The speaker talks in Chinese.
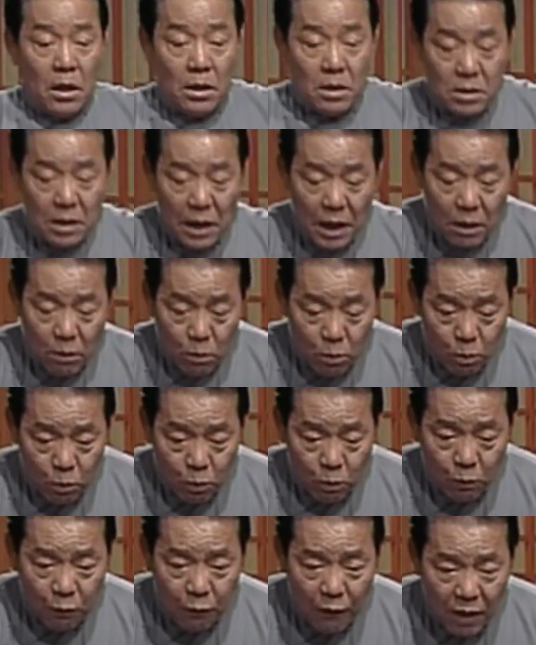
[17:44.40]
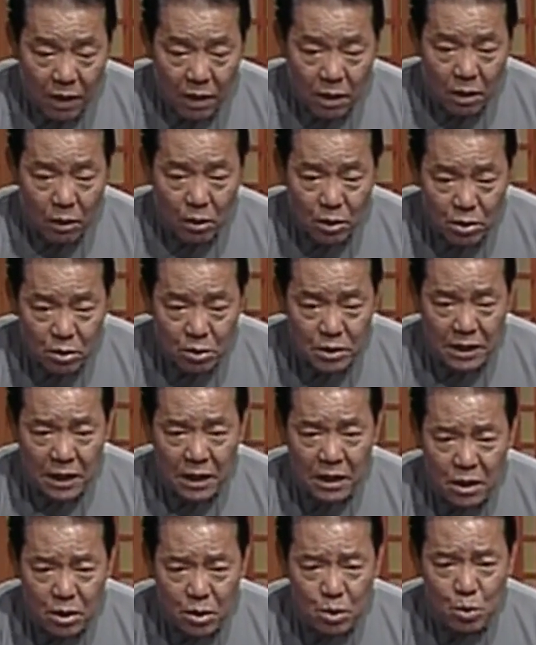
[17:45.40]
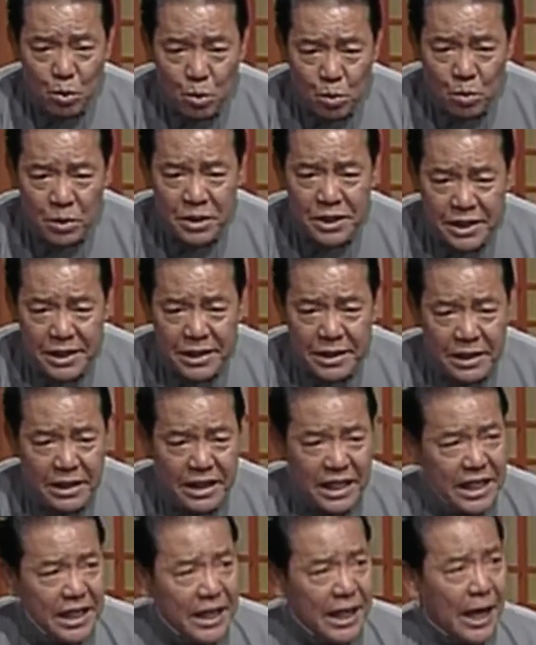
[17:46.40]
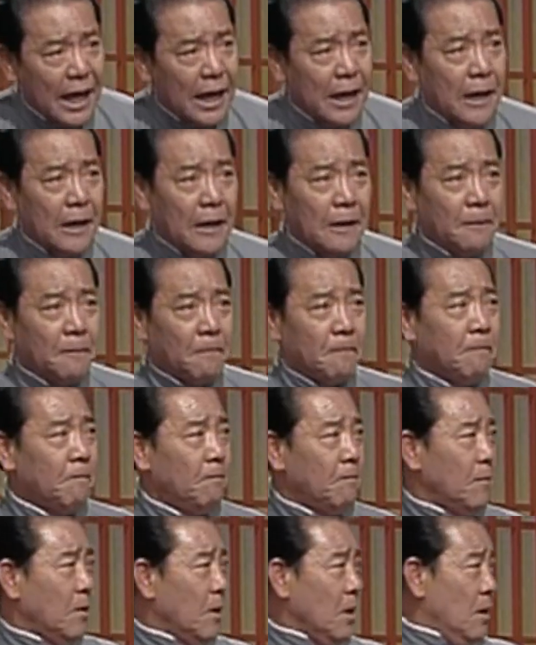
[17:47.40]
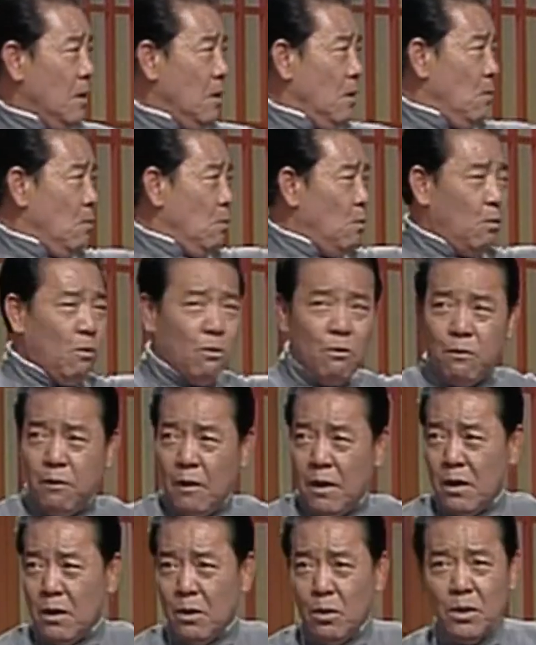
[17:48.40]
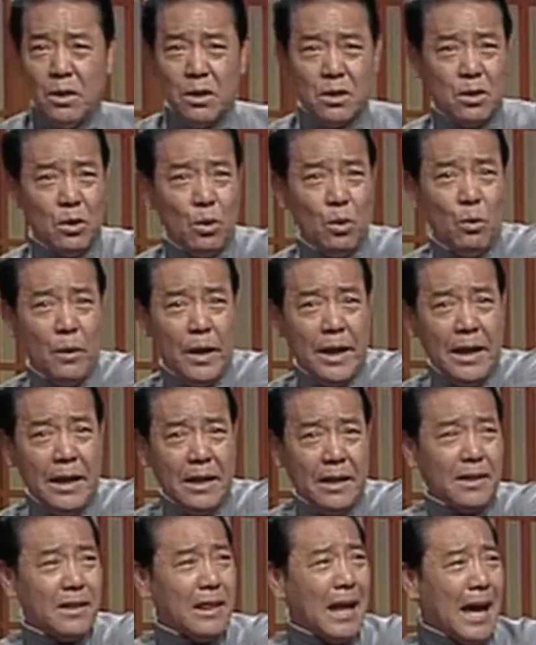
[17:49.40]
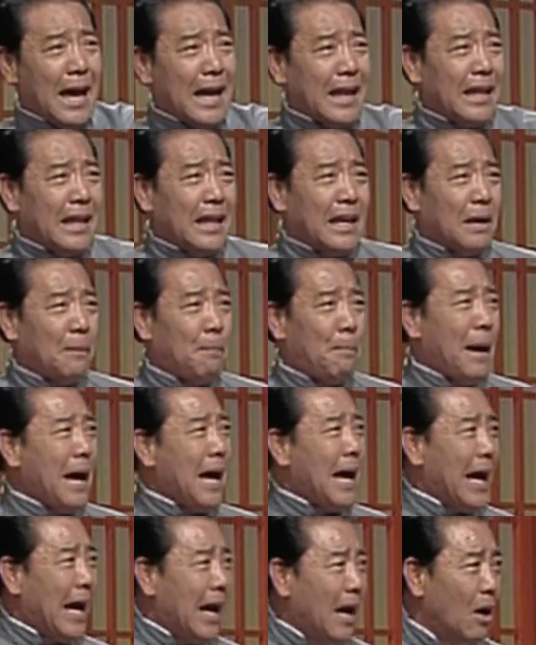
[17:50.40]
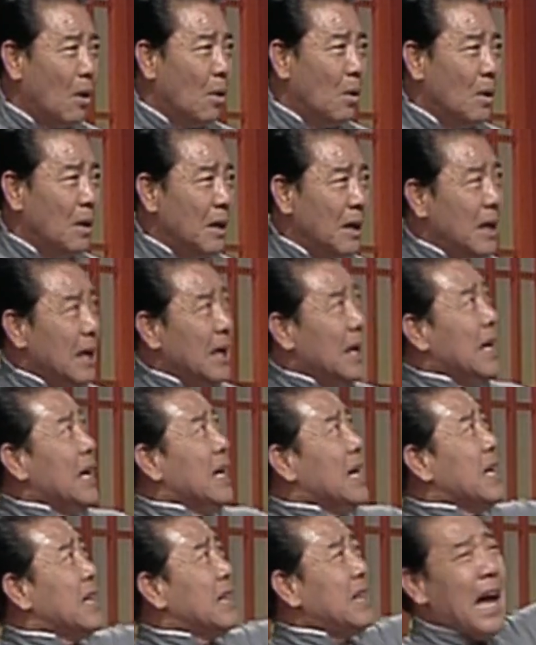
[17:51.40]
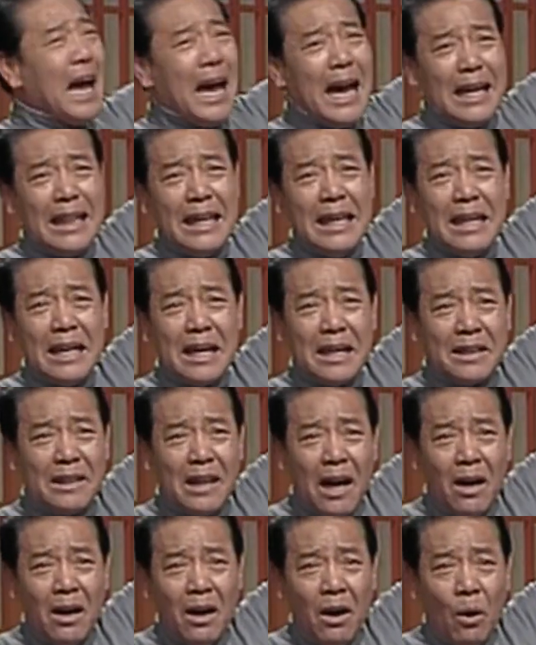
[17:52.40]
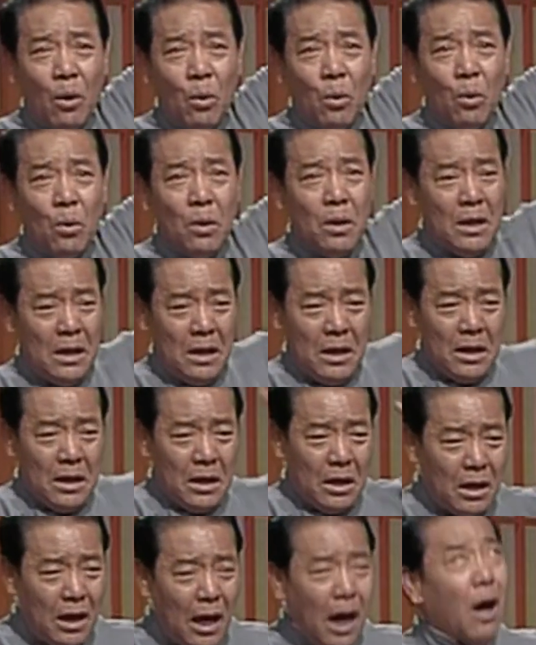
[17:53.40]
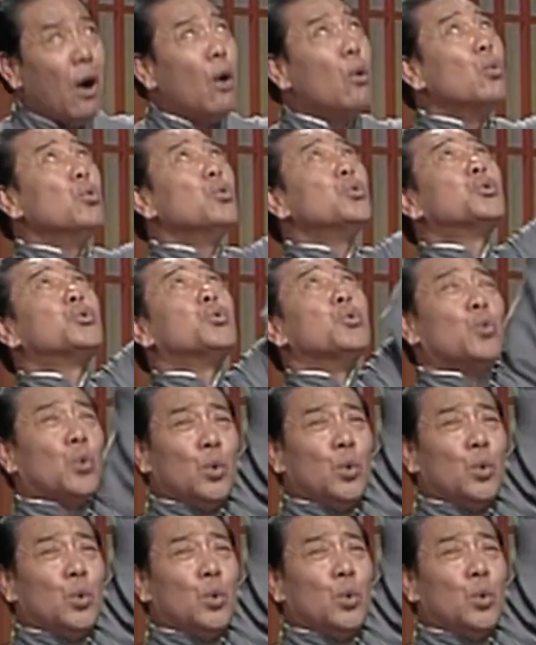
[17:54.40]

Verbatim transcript: 这五凤楼就成了中心地点了。五凤楼的周围呀，搭的那个牌楼，搭的那个灯楼。高耸